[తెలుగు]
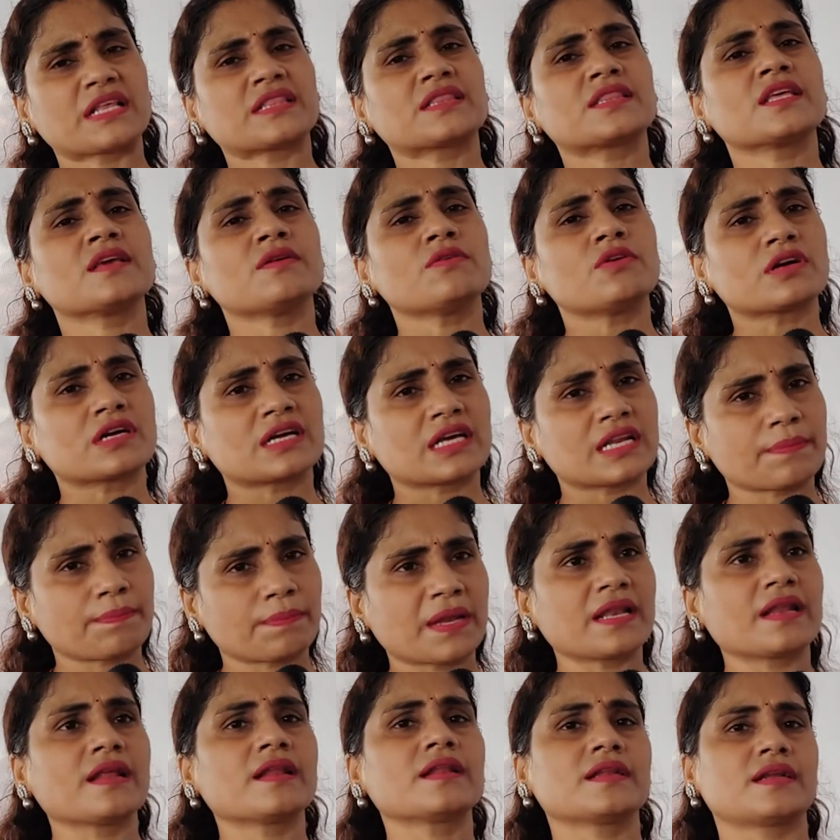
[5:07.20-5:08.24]
ప్రతి ఒక్కరి
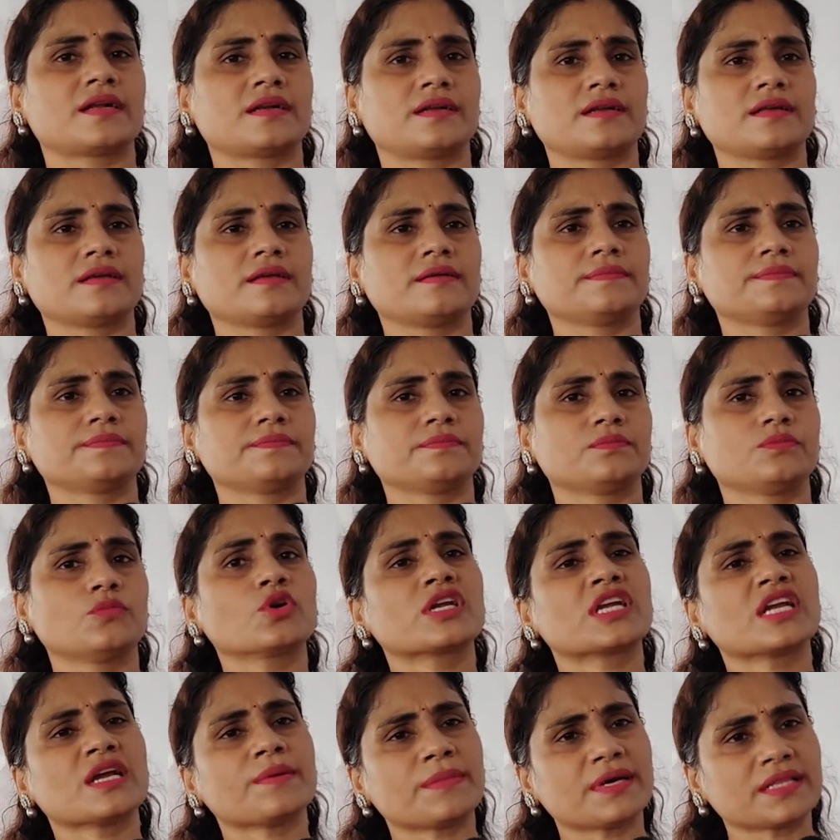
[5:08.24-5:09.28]
పిల్లలనండి
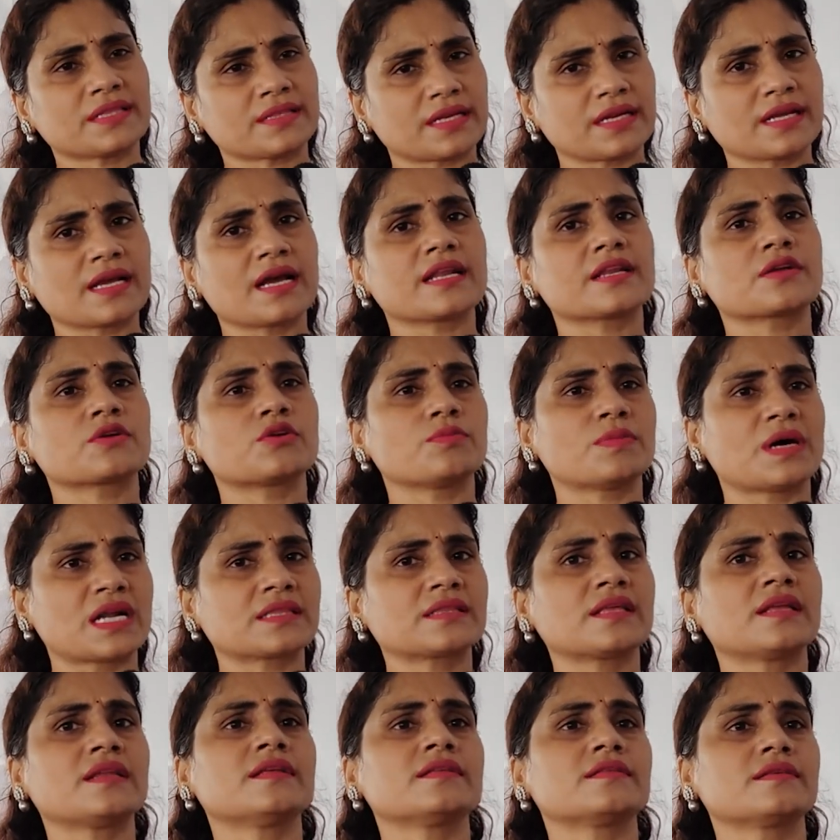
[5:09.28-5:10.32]
ముఖ్యమంత్రి గారి
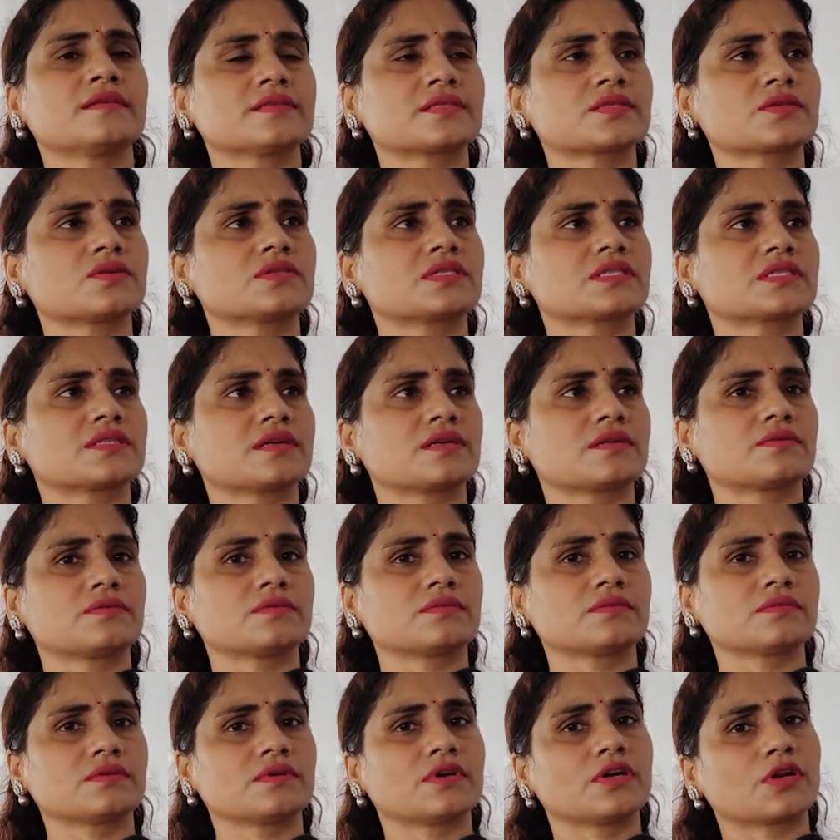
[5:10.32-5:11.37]
కుమార్తెల్ని తీసుకొస్తారు
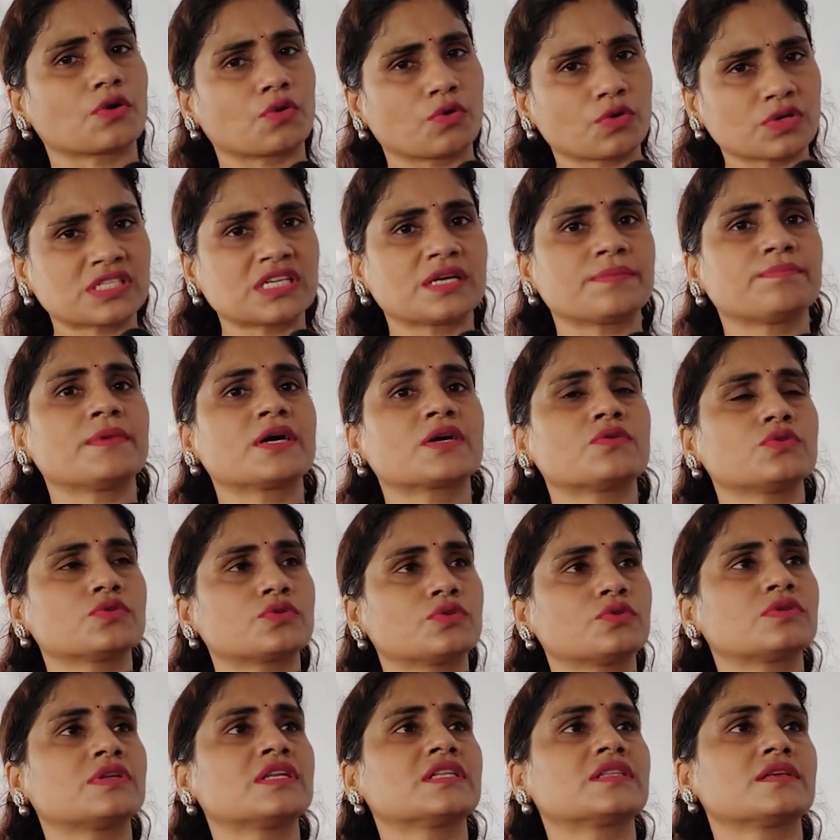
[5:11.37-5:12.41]
రోజమ్మ
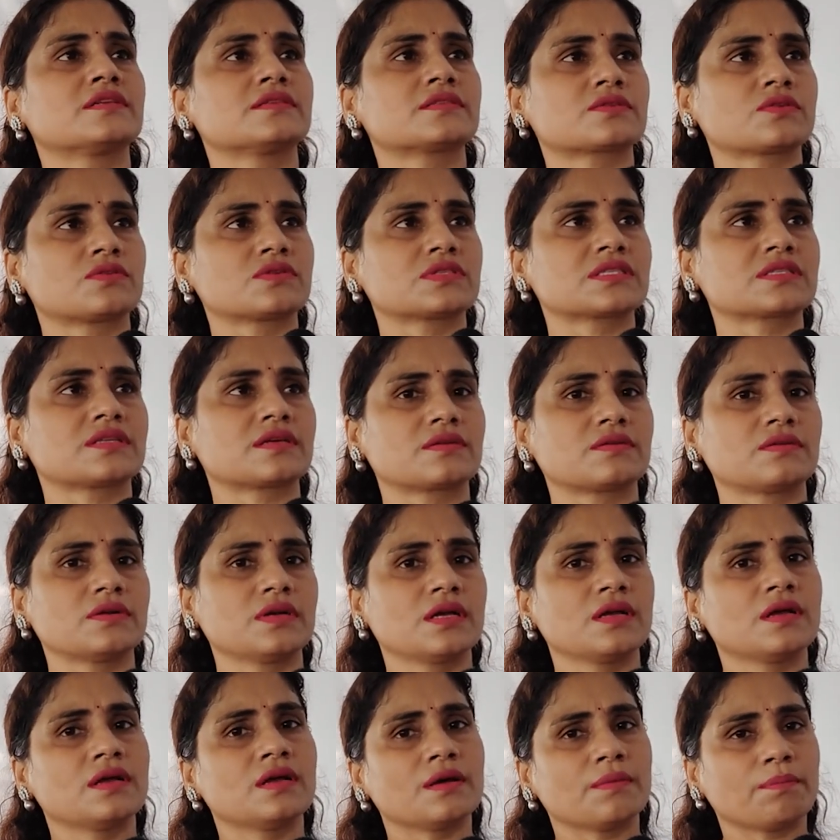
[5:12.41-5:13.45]
కూతుర్ని తీసుకొస్తారు
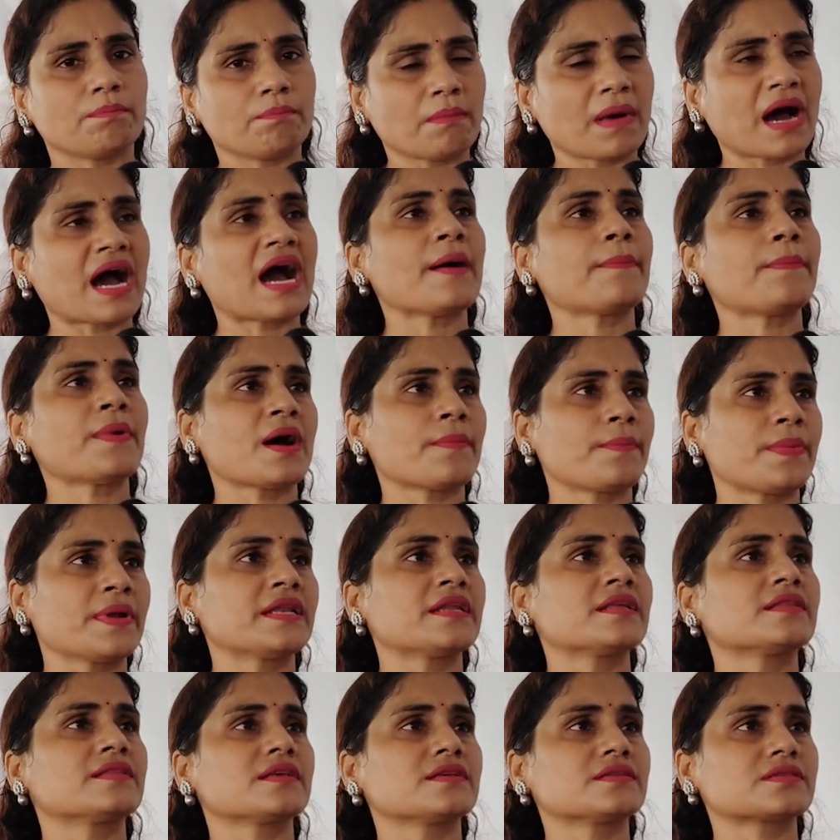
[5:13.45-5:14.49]
మా
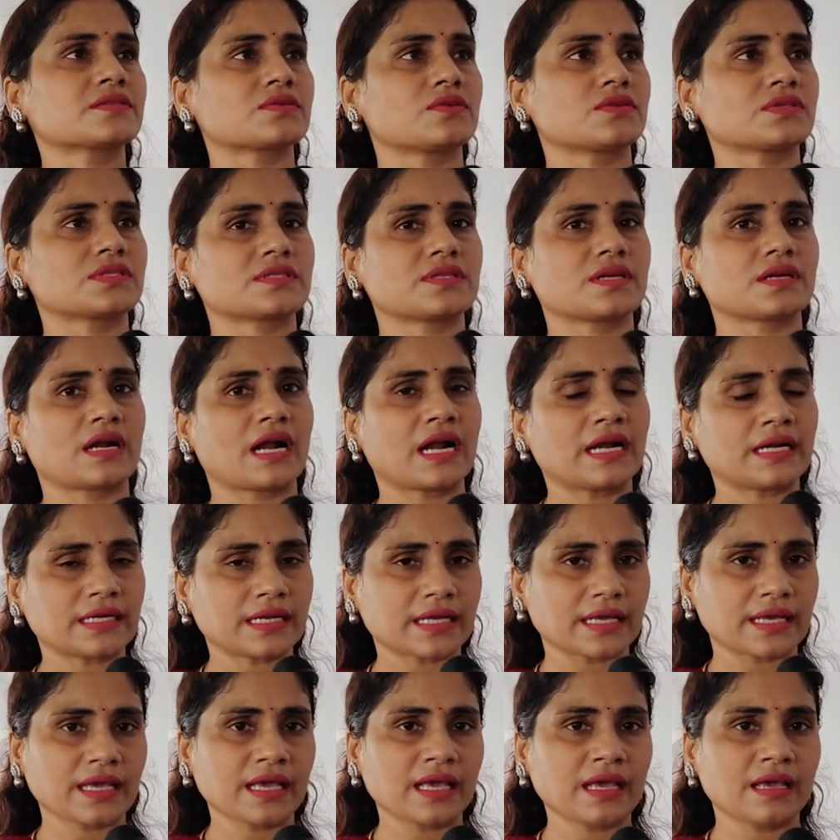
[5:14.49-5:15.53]
పాపల్ని తీసుకొస్తారు
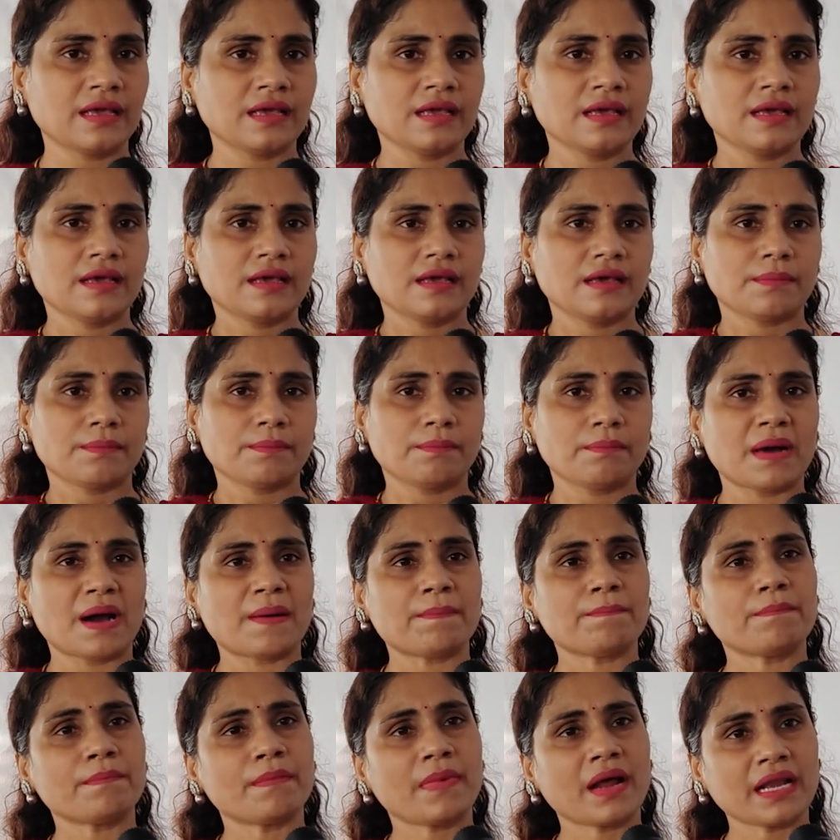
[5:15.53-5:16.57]
అంటే
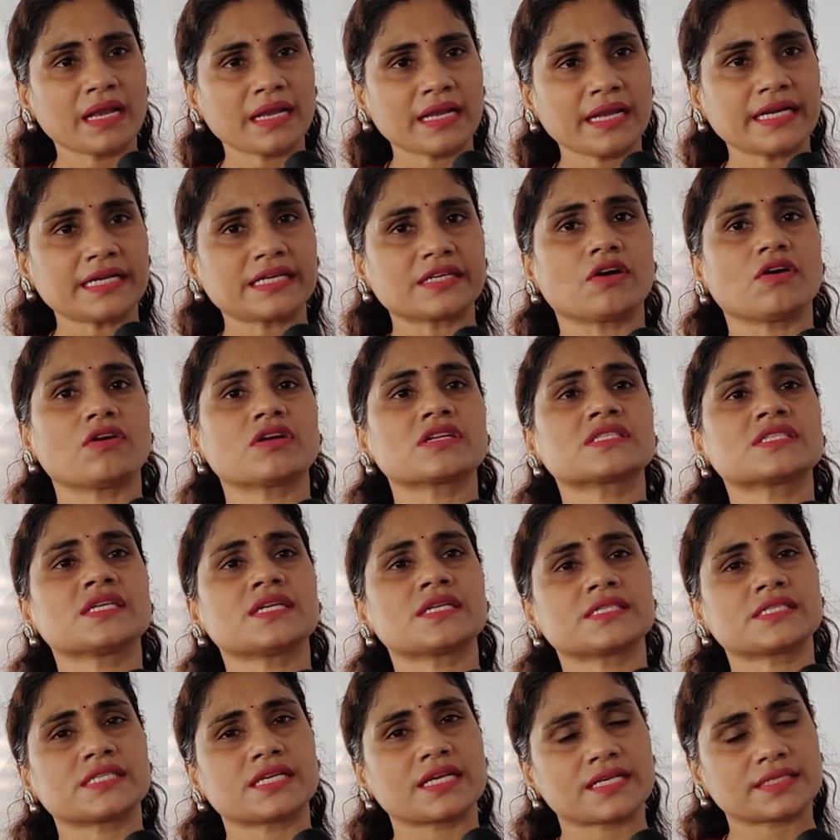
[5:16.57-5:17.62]
మమ్మల్ని
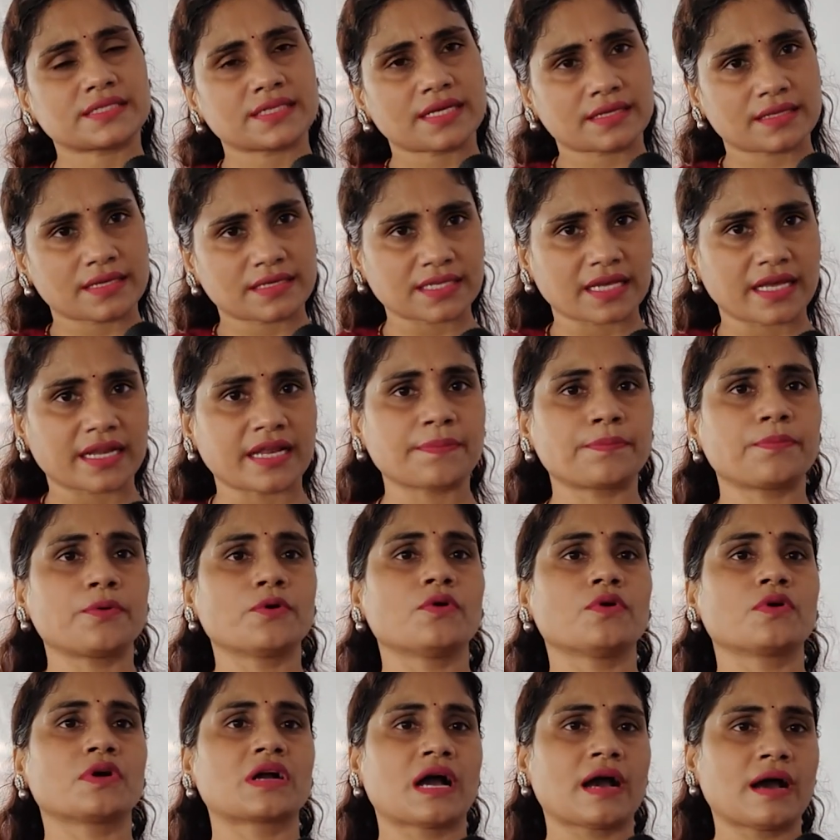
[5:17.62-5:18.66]
టార్చర్ చేసేది
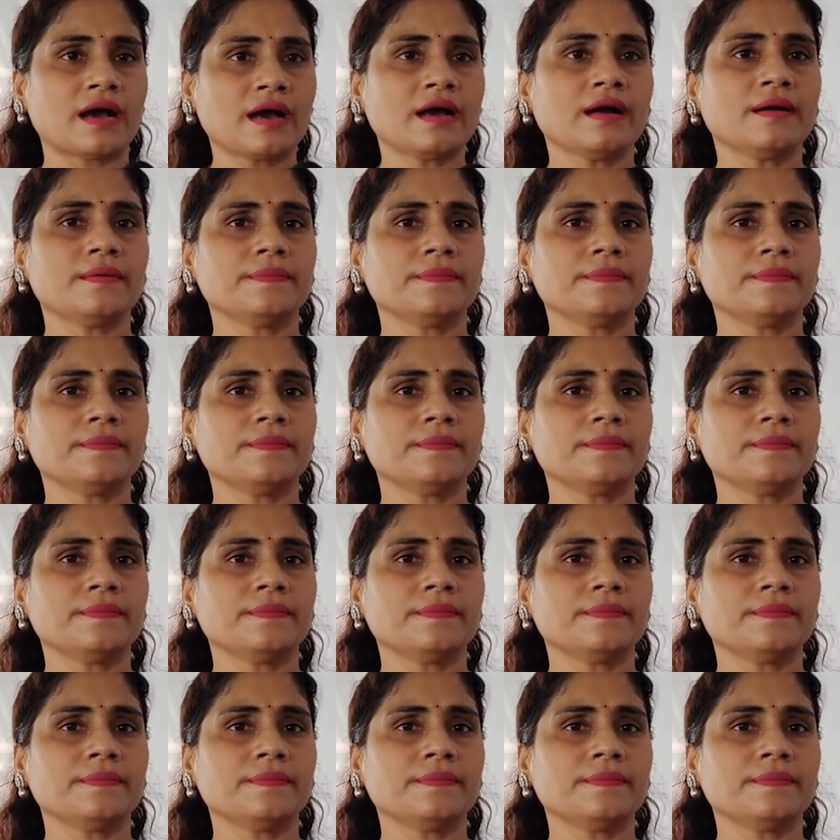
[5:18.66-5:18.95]
సరిపోగా